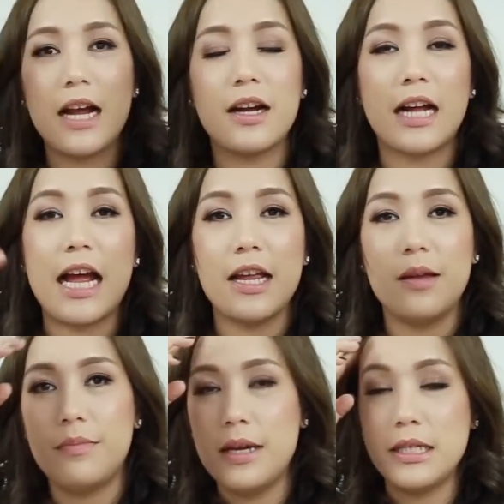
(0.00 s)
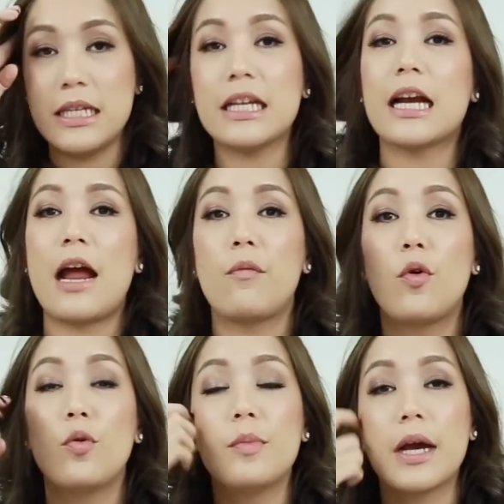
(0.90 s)
ถ้าเกิดใครไม่ชินกับงานว
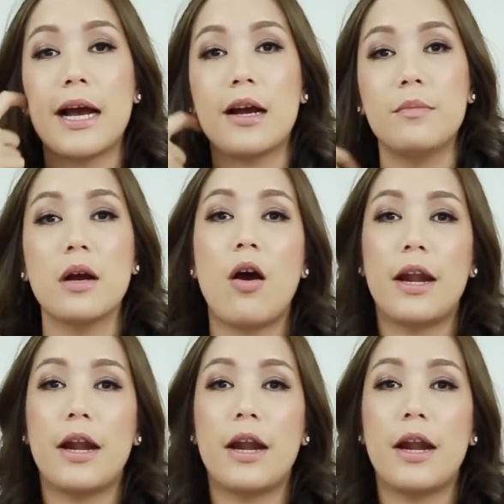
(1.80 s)
อลลุ่มนะคะคือเมื่อ